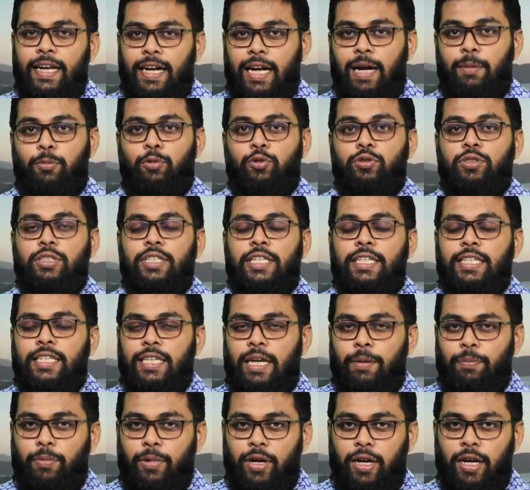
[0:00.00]
দেখাবো যেটি
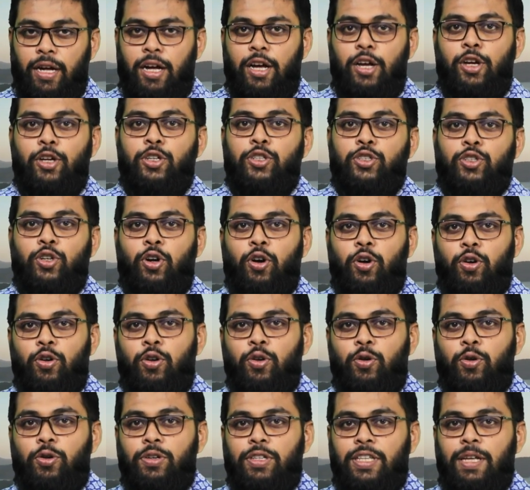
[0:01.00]
আপনারা
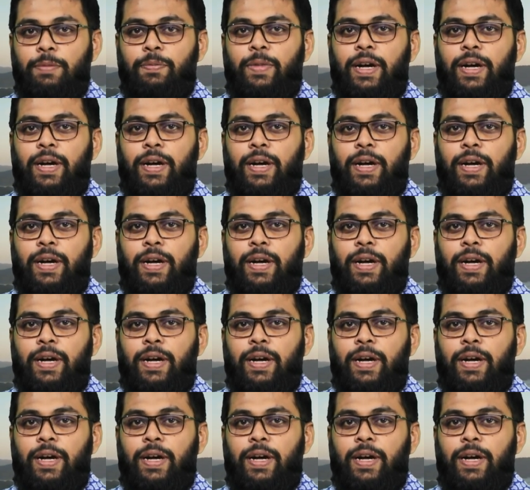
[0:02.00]
সংগ্রহ করতে